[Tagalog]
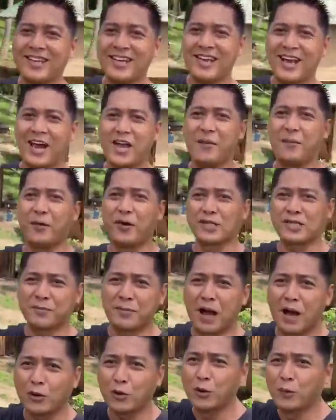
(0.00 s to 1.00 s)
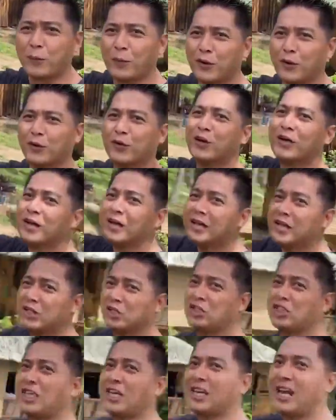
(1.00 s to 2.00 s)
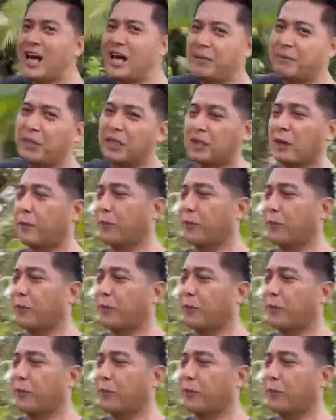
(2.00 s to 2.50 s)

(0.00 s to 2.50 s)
Kayo po sa mga kubo. G-Live dito